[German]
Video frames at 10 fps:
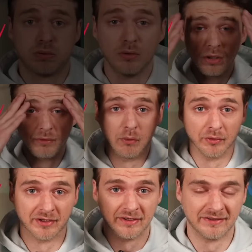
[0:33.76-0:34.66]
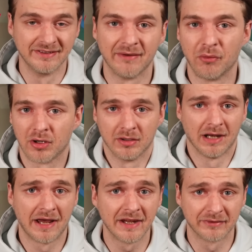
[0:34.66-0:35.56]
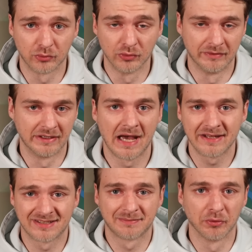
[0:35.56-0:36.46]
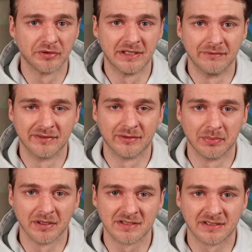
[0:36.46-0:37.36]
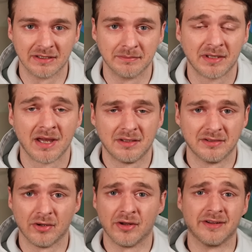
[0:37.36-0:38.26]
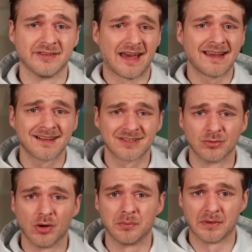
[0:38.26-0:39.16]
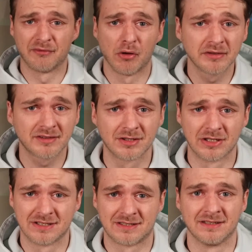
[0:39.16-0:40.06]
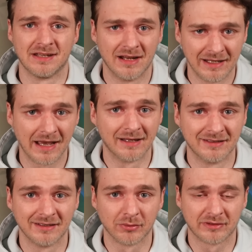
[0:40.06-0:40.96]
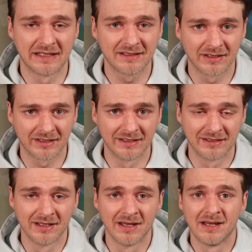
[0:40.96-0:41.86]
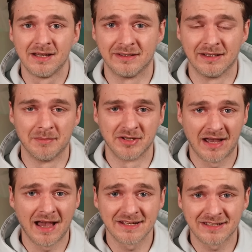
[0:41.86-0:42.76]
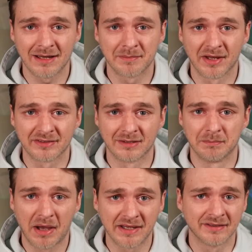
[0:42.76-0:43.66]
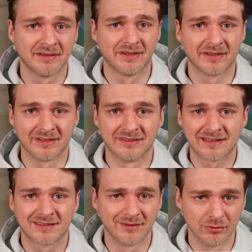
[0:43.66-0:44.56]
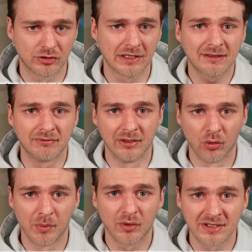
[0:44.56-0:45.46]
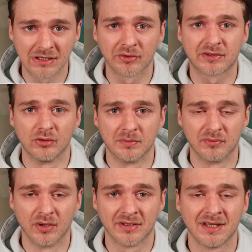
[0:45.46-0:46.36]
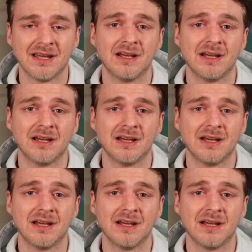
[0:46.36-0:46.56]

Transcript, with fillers: Puh, wo es in dieser Woche leider so gut wie gar nichts Positives zu berichten gibt sondern es eigentlich nur um Erfolgsgeschichten der Legalisierungsgegner geht die nämlich erreicht haben, dass in Bayern das Gesetz so strikt wie nur möglich ausgeübt wird